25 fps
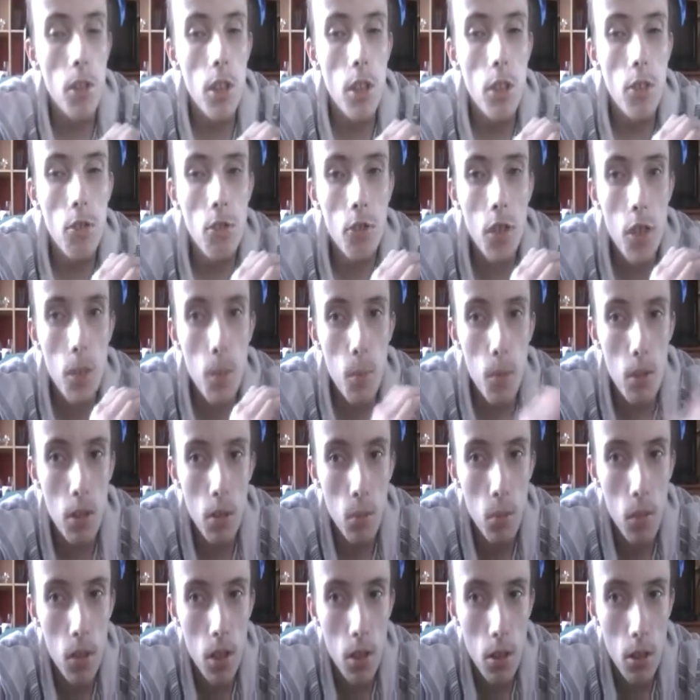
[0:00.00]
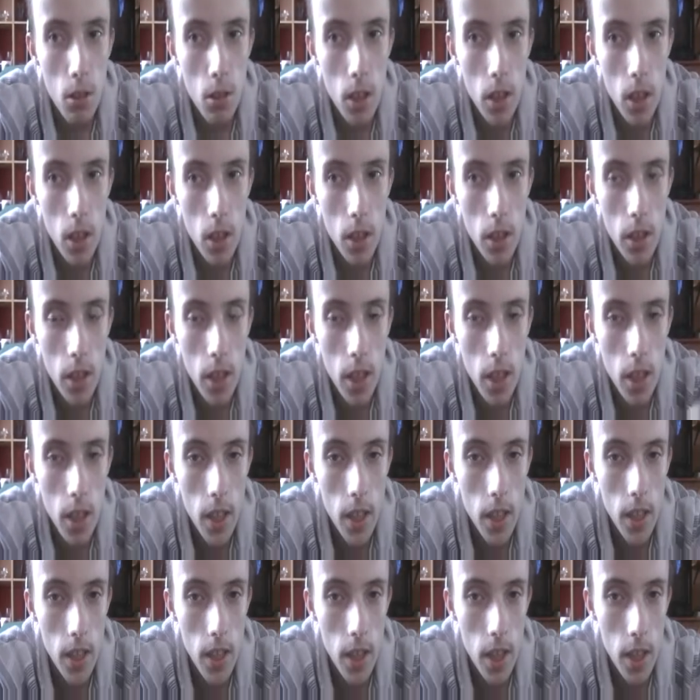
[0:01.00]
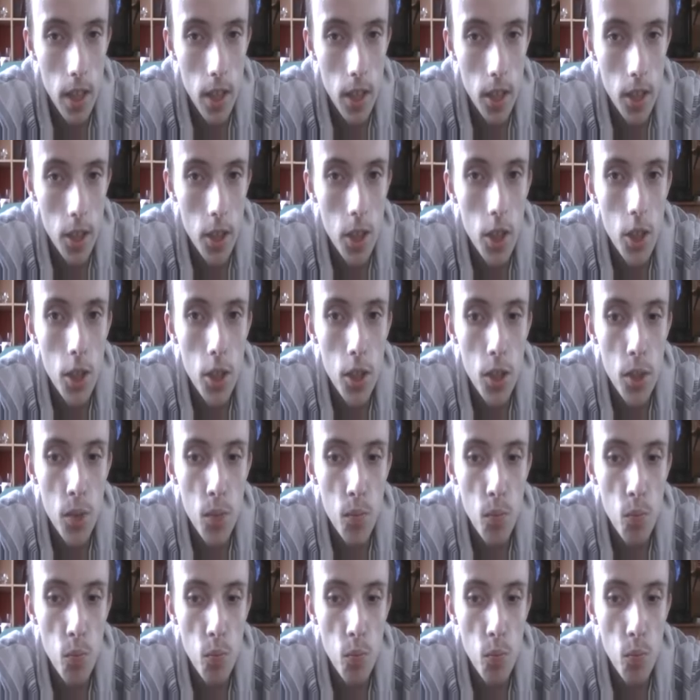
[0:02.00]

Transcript: różne sposoby na to, jak je kręcić.